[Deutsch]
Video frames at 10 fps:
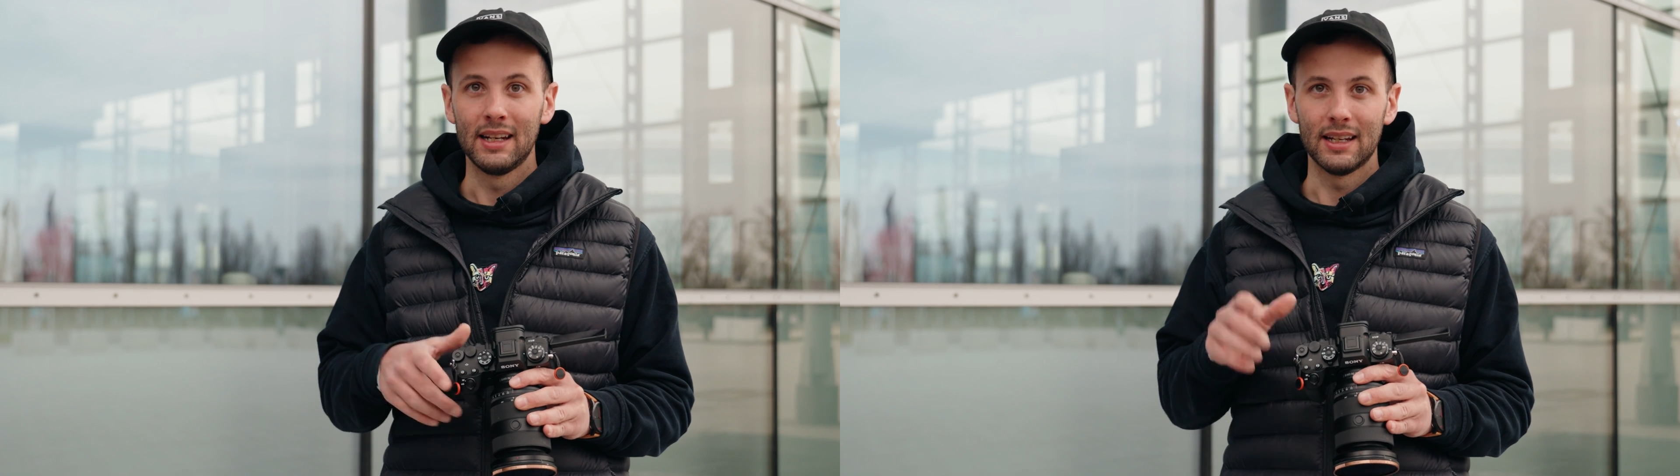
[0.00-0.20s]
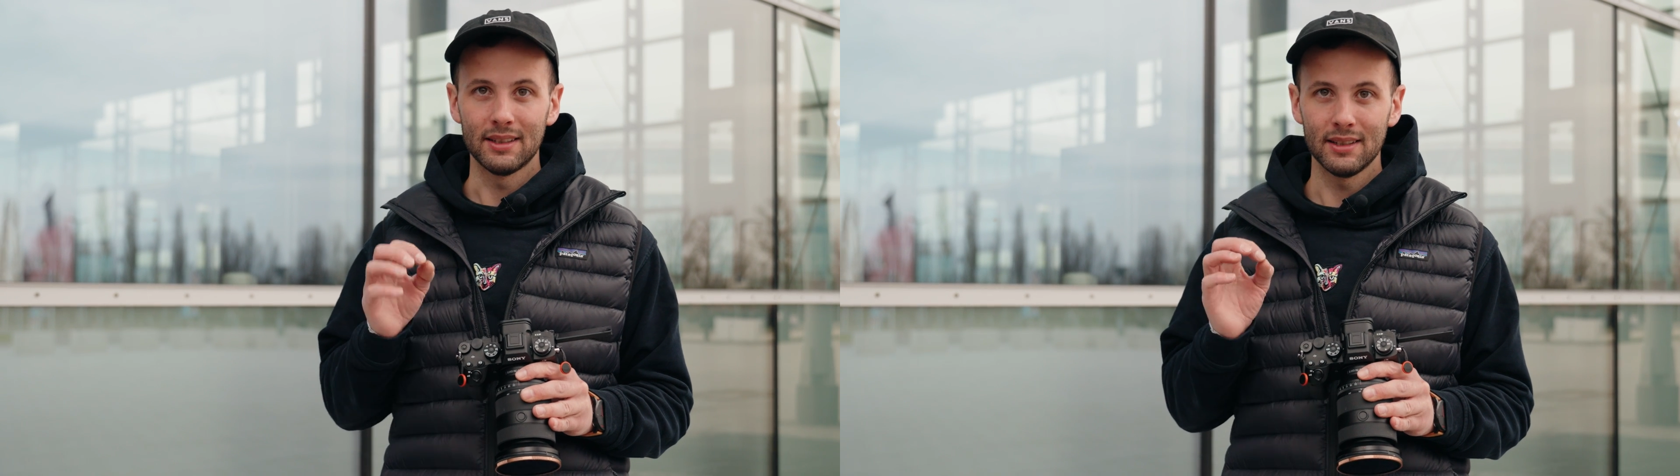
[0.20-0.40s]

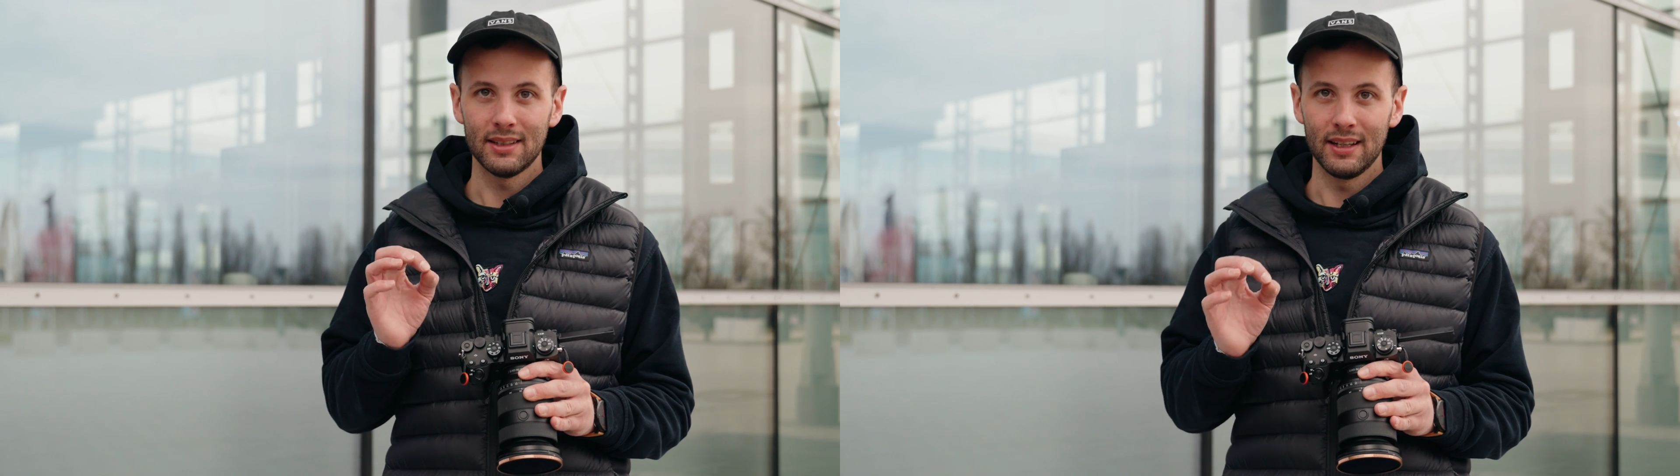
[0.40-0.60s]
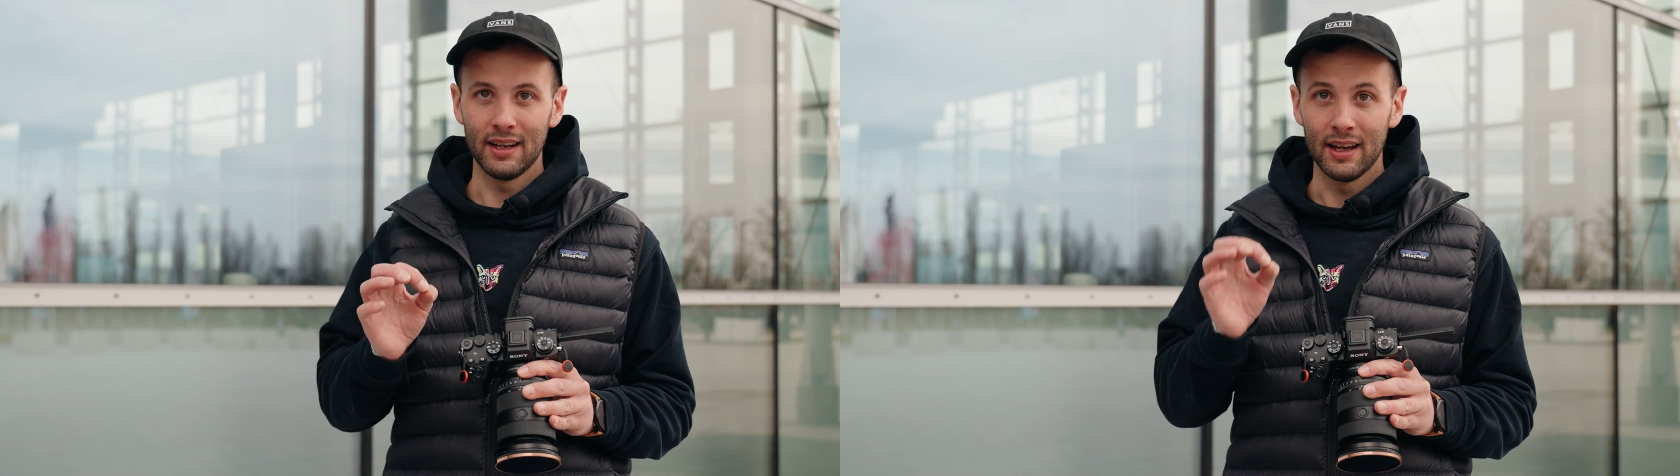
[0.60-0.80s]
Das
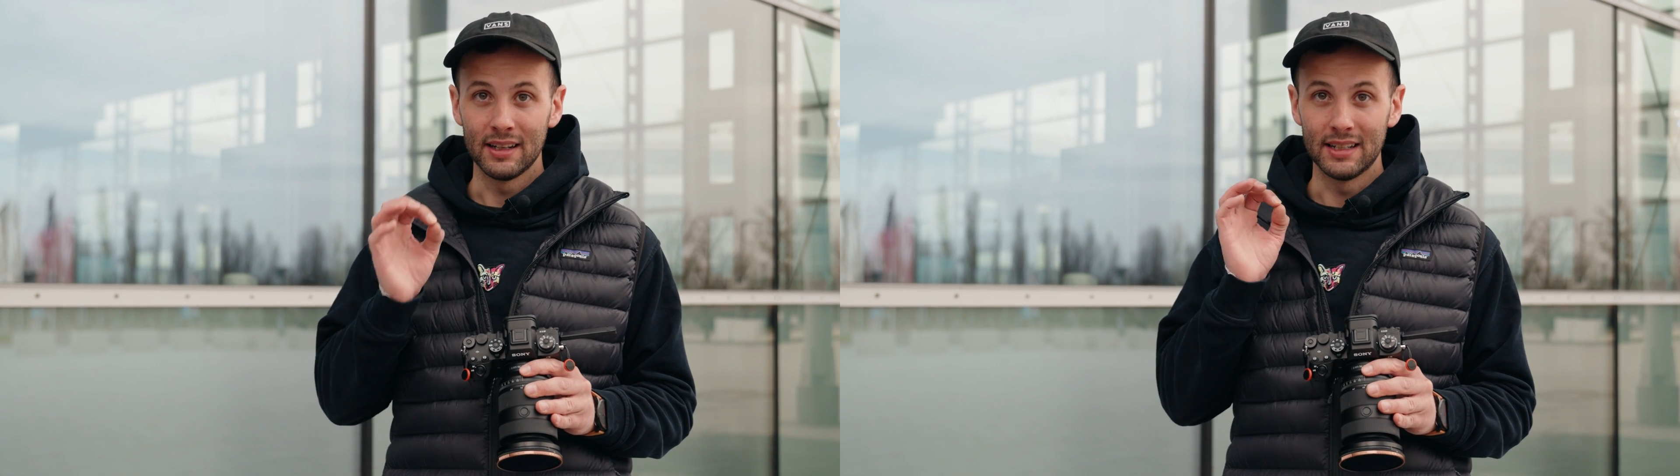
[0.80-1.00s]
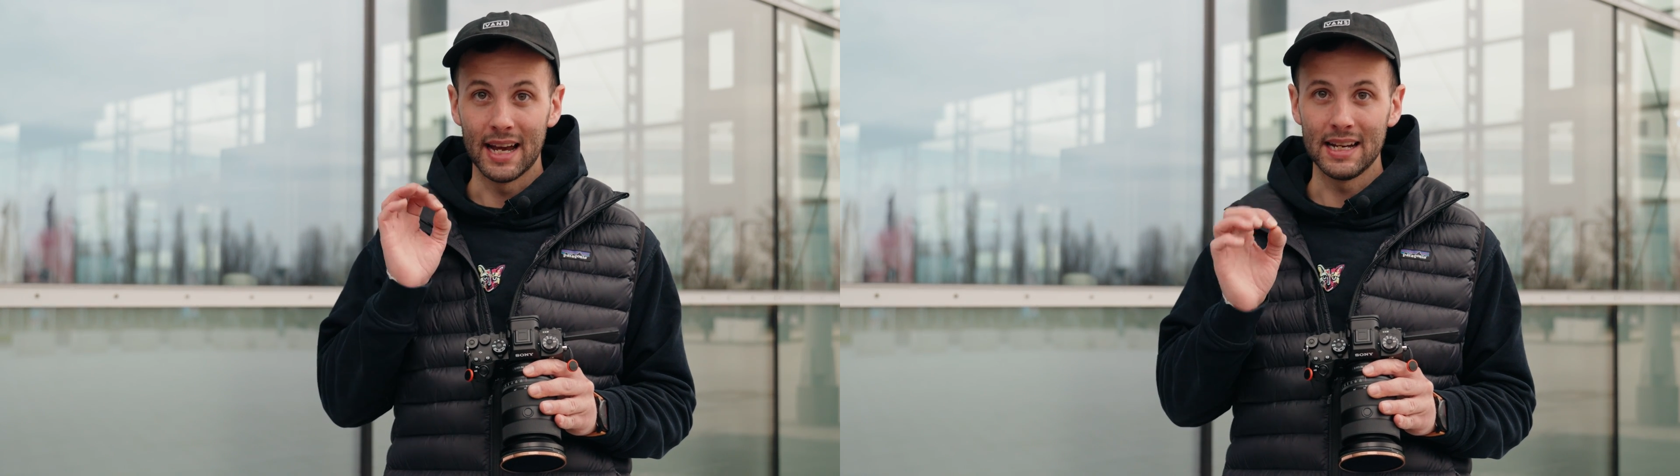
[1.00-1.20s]
ist der
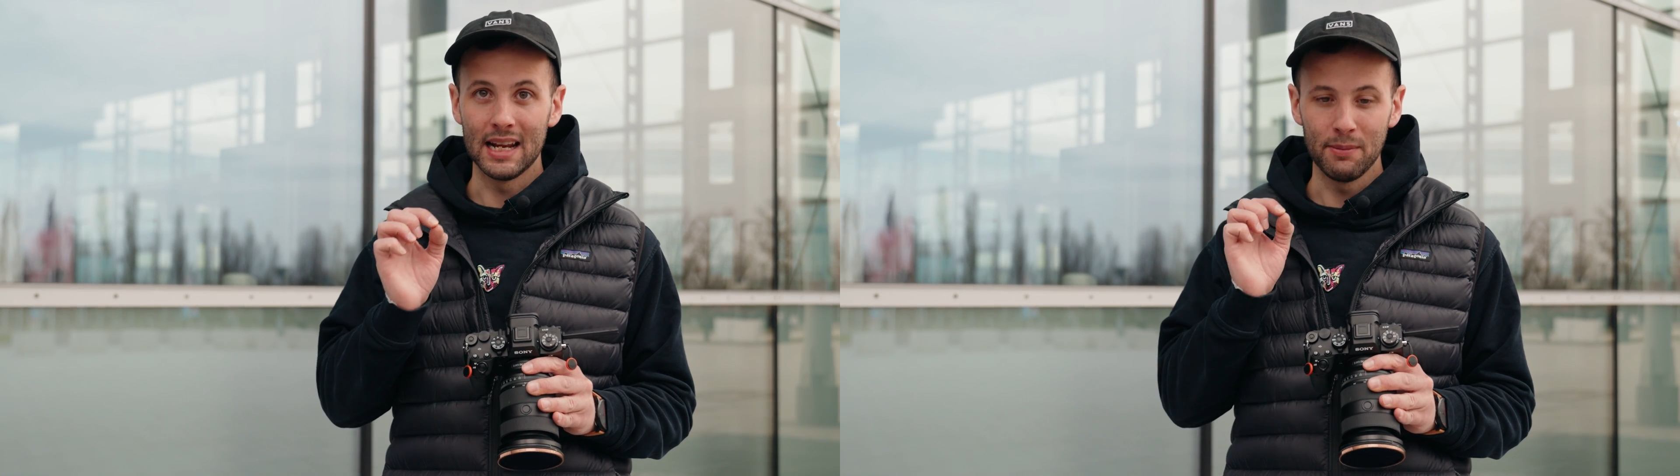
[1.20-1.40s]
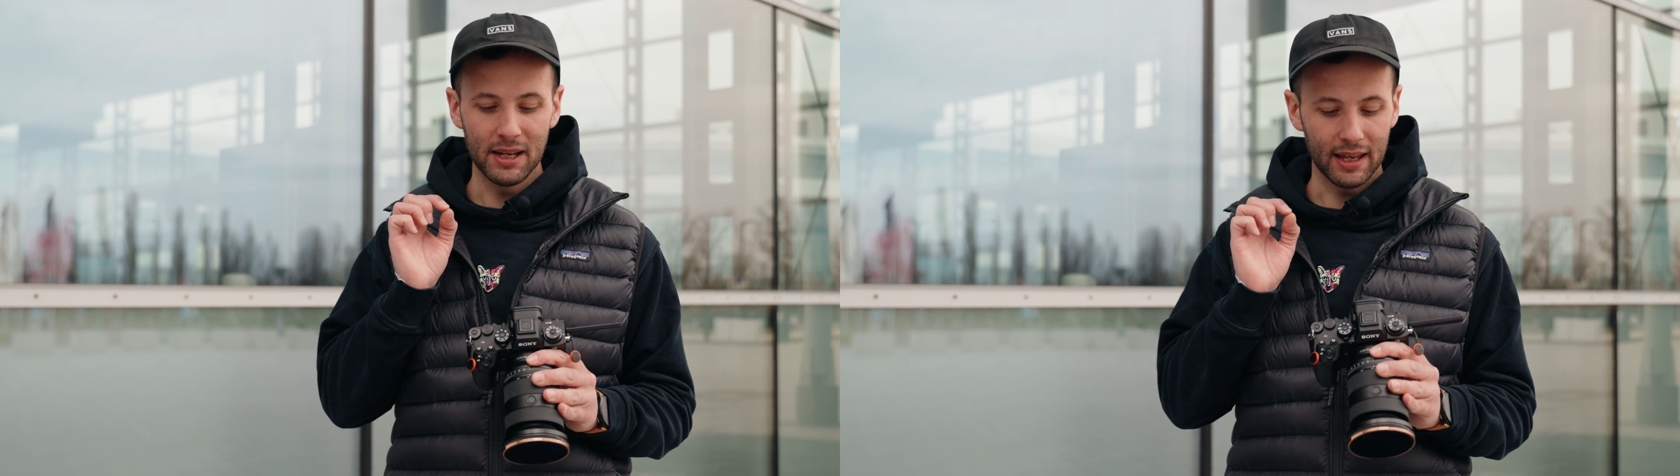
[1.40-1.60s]

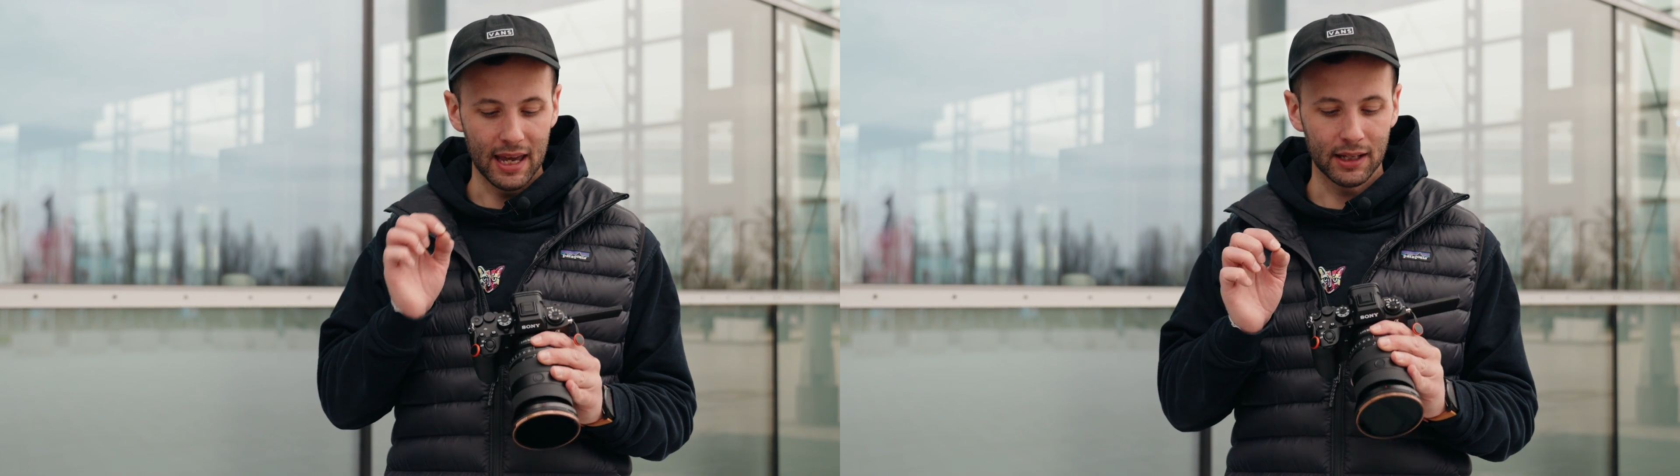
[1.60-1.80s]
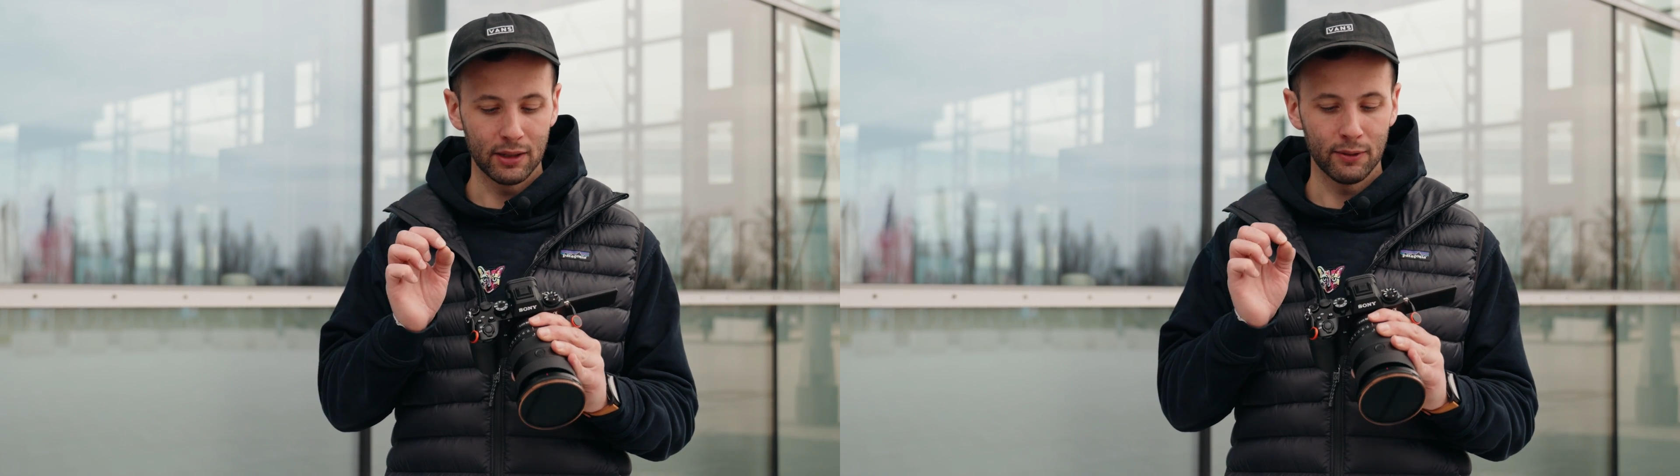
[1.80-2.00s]
Dynamic
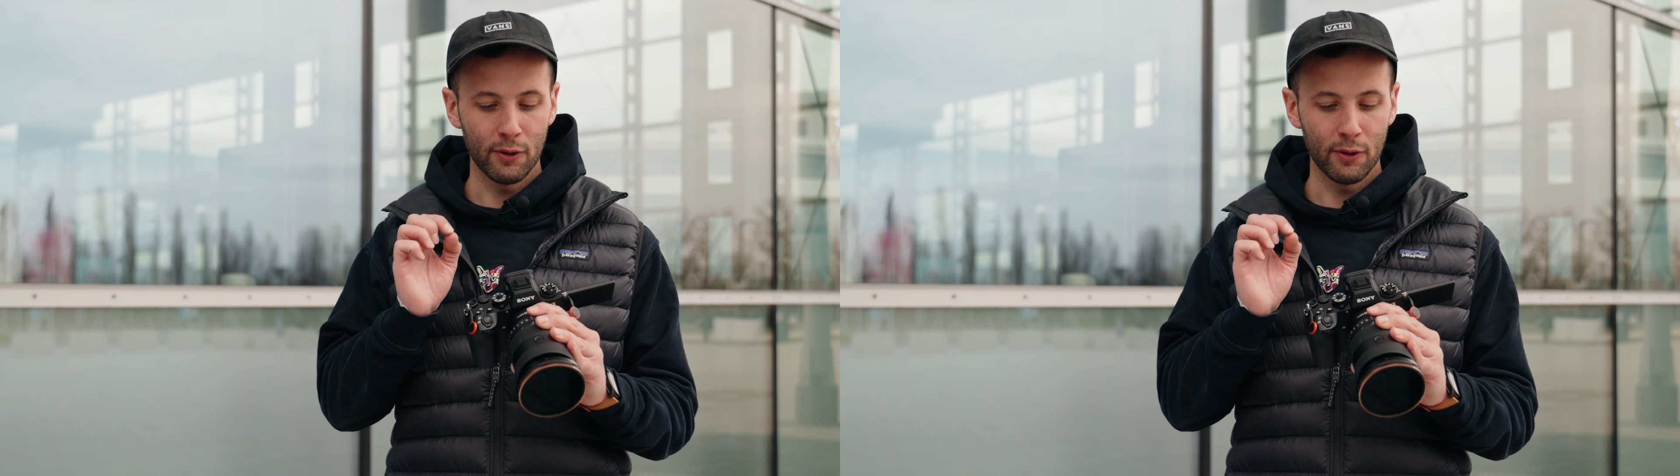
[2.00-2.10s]
Active